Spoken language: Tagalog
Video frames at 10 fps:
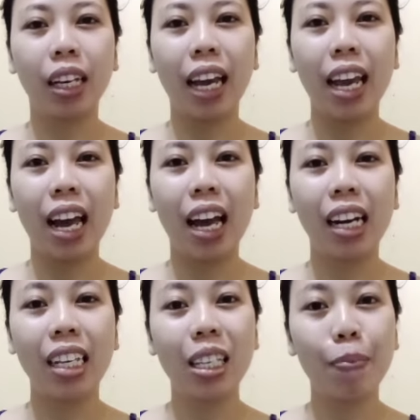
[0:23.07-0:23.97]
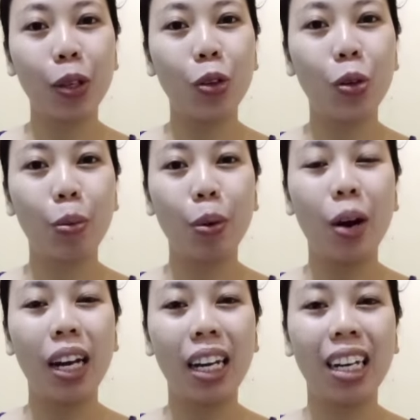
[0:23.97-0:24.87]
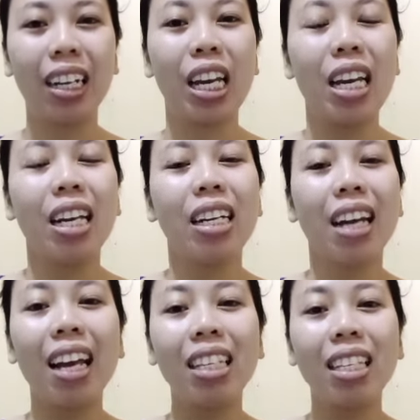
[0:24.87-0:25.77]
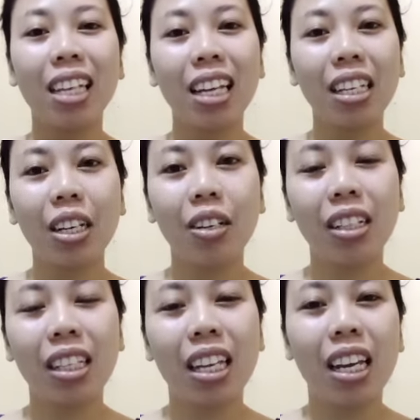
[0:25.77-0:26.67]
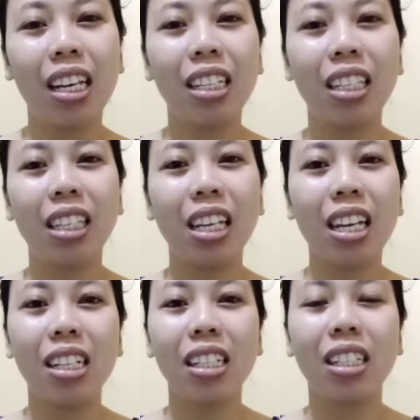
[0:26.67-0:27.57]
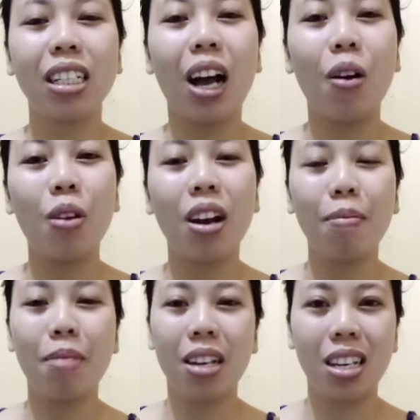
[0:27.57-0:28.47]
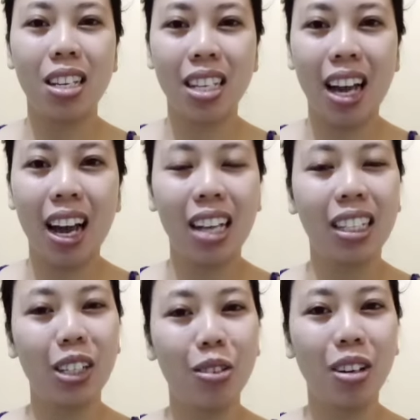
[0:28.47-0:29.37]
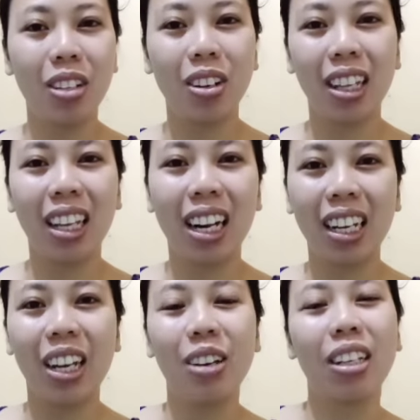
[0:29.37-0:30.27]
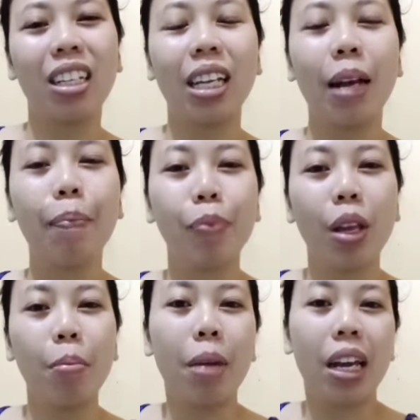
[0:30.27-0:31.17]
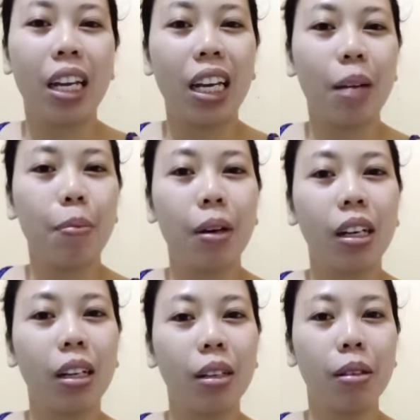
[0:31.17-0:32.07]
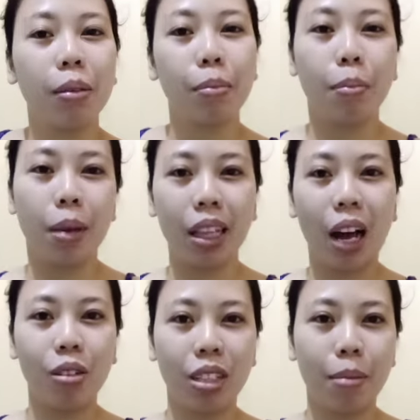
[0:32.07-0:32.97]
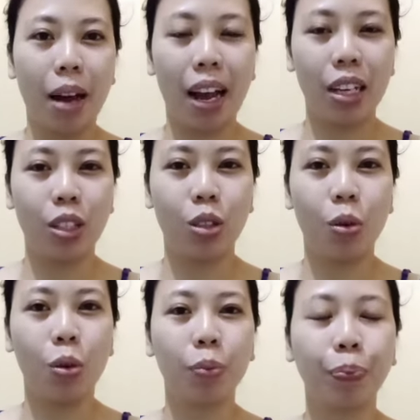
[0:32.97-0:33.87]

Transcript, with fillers: kaya naisipan kong gumawa na ng night skincare routine since ako lang mag-isa at sinulit ko na talaga yun kasi maingay kapag may tao sa bahay. So,